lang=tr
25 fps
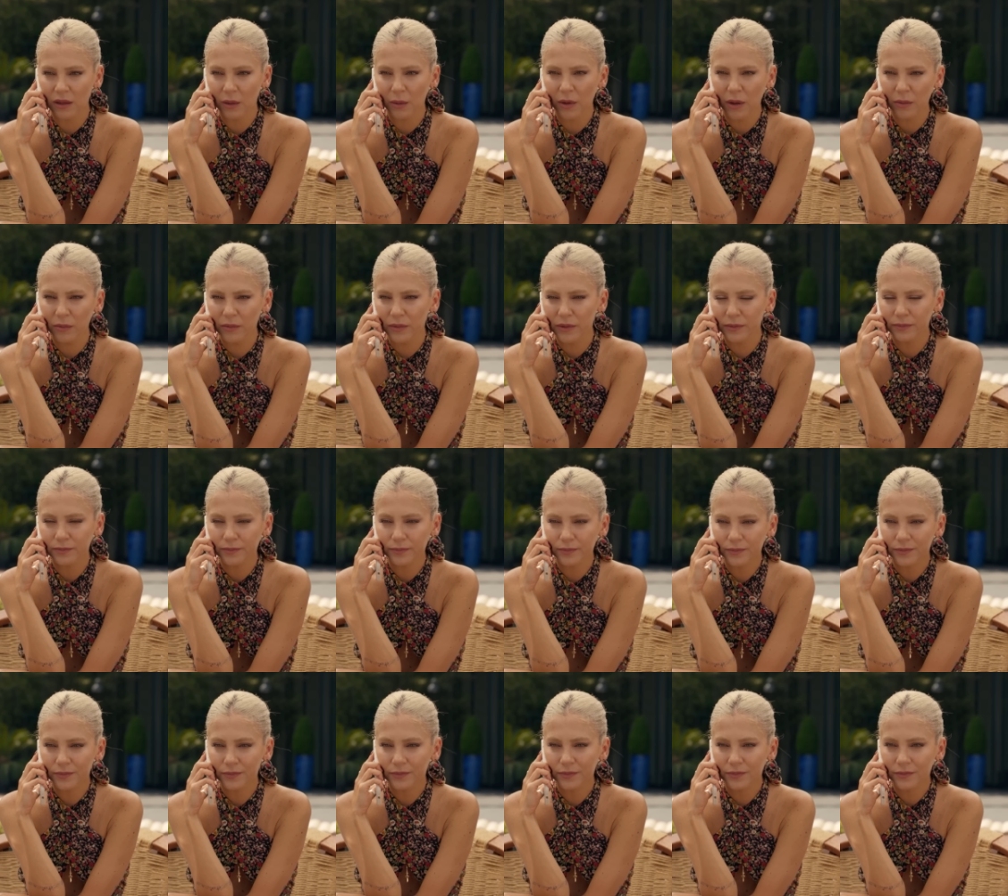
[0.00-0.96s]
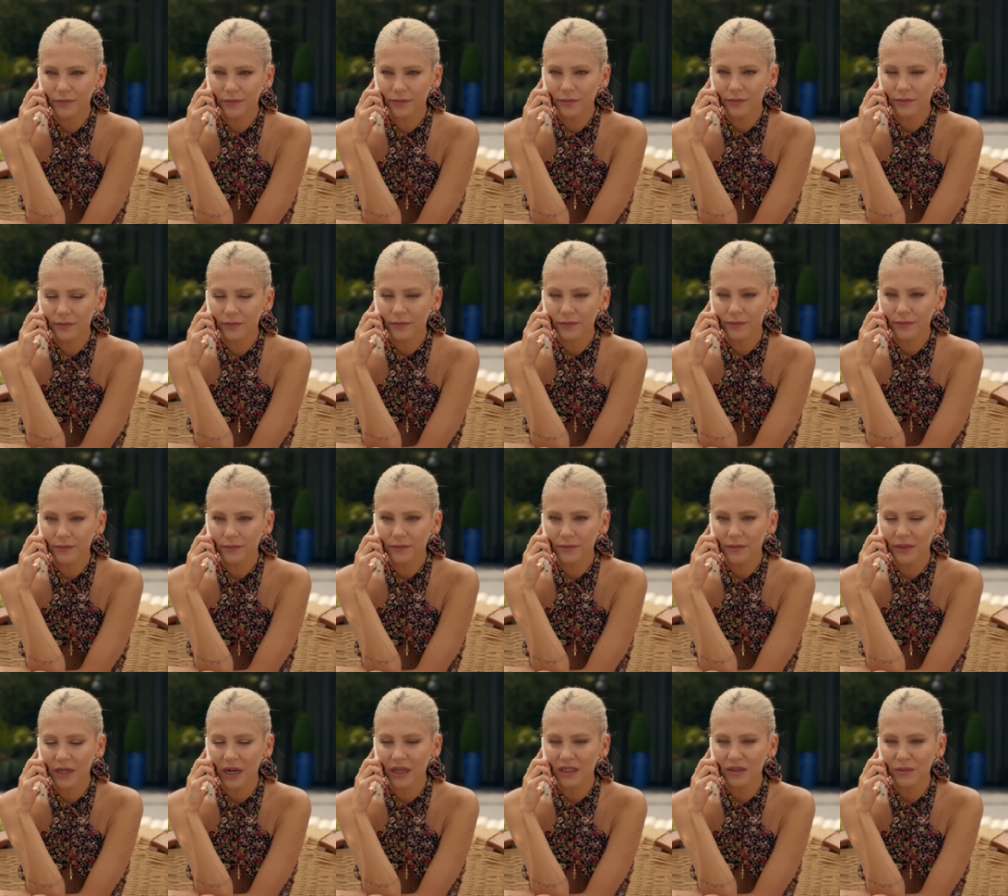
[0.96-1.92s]
tamam mı?
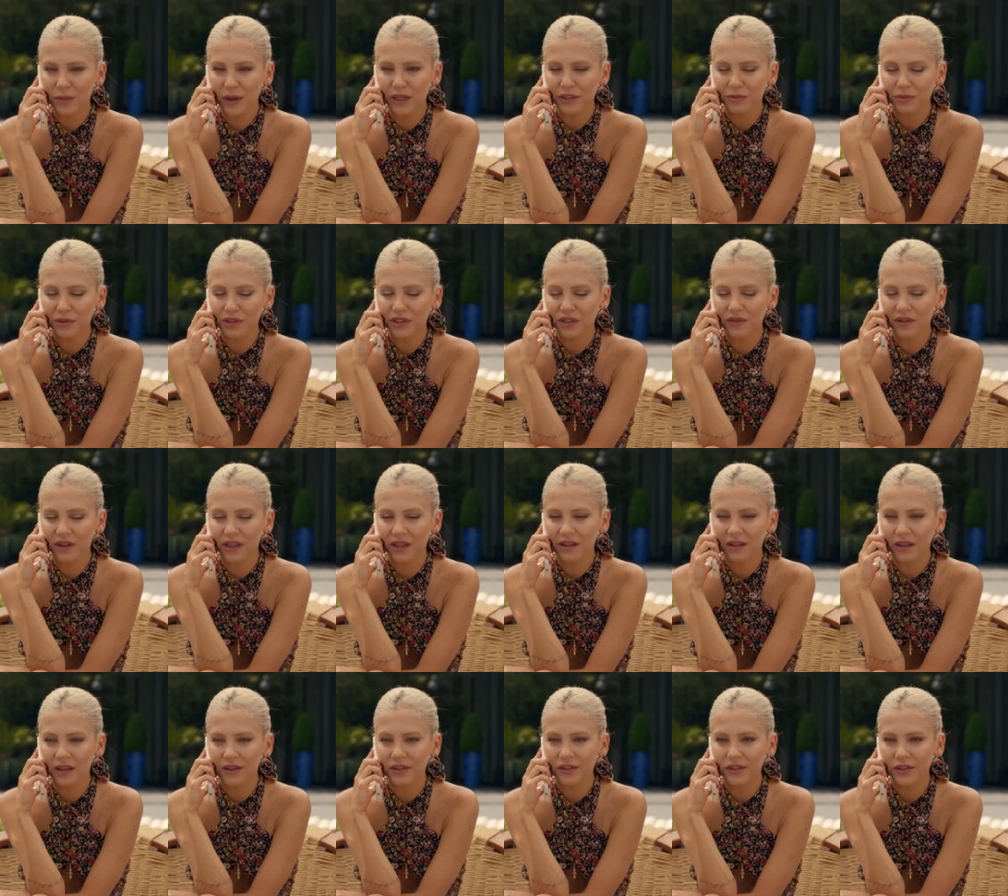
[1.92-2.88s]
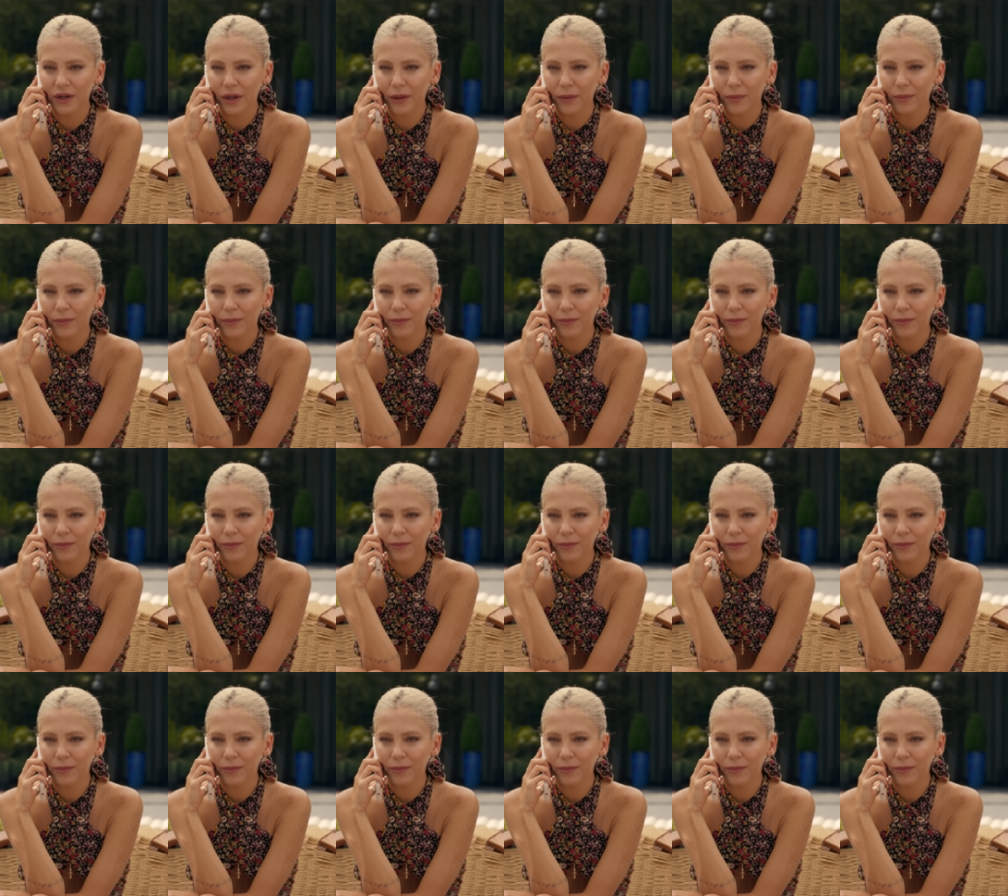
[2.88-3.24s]
Biraz baş başa vakit geçirelim.